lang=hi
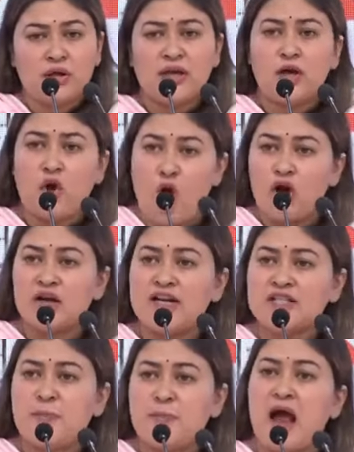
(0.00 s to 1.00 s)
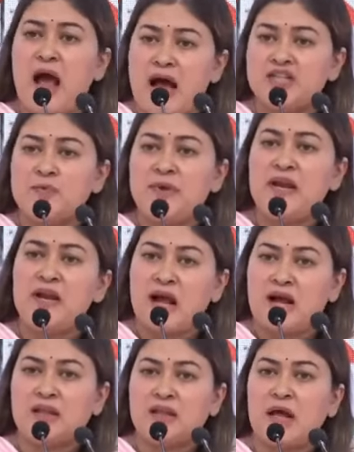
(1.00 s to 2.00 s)
कि कांग्रेस पर आज भी
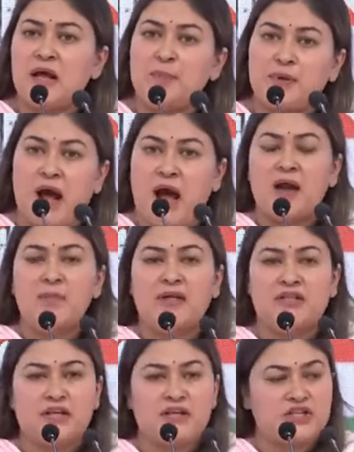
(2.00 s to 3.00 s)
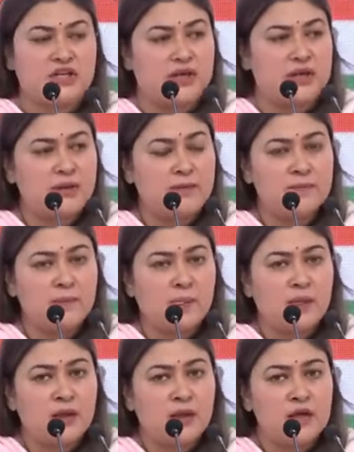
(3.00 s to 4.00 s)
लगातार प्रहार मत कीजिए
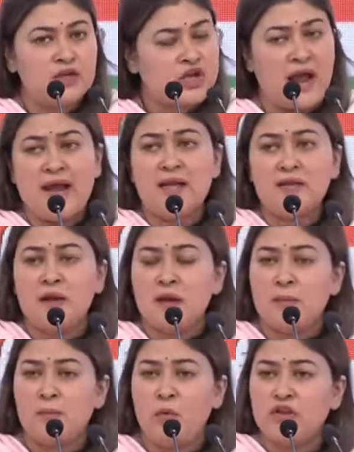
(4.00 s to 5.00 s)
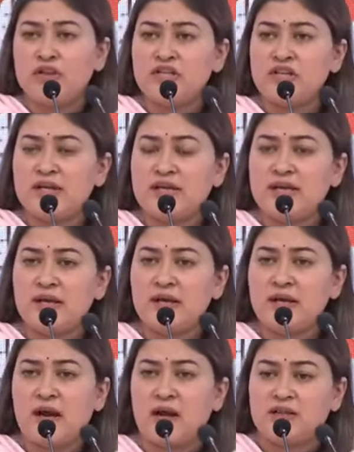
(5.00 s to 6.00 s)
शायद मोदी जी
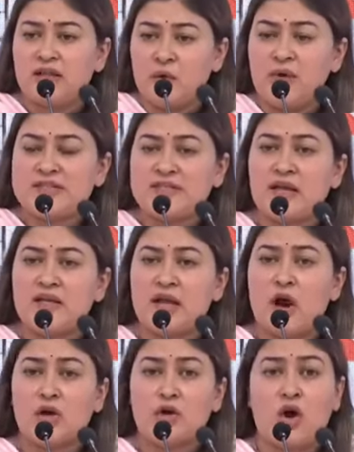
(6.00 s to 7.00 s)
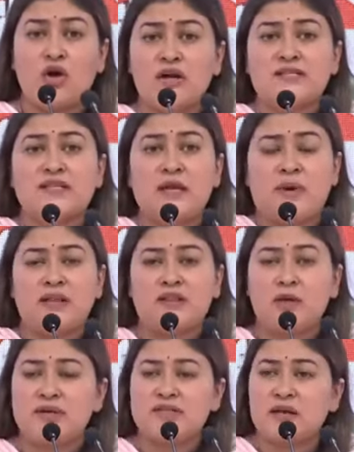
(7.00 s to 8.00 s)
की घटते हुई संख्या और कांग्रेस की
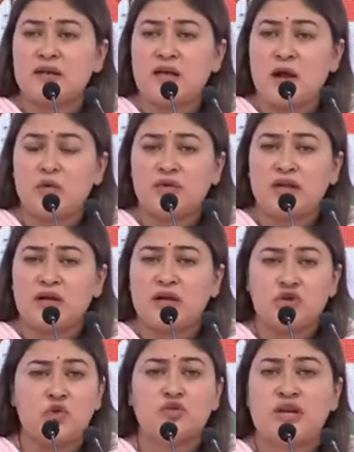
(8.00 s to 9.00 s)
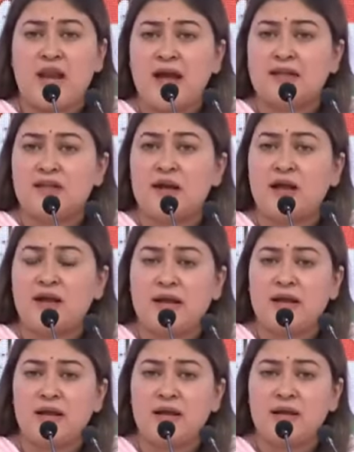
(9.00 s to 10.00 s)
बढ़ती हुई संख्या को देखकर झुंझला इतना
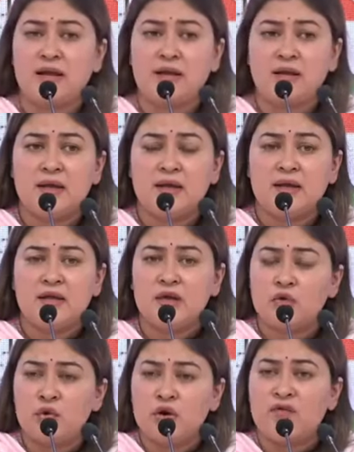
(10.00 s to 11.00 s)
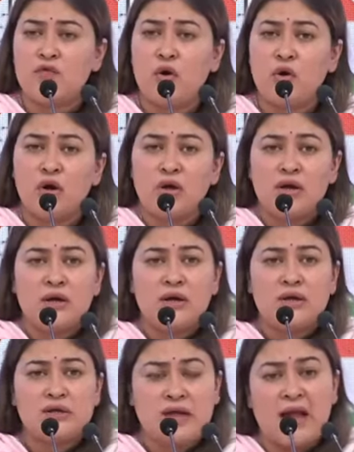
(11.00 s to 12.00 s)
गए कि उन्होंने वो
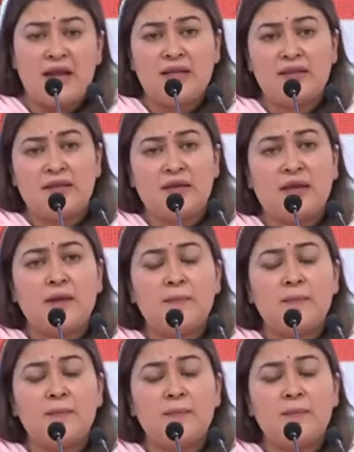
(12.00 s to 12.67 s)
गाली दी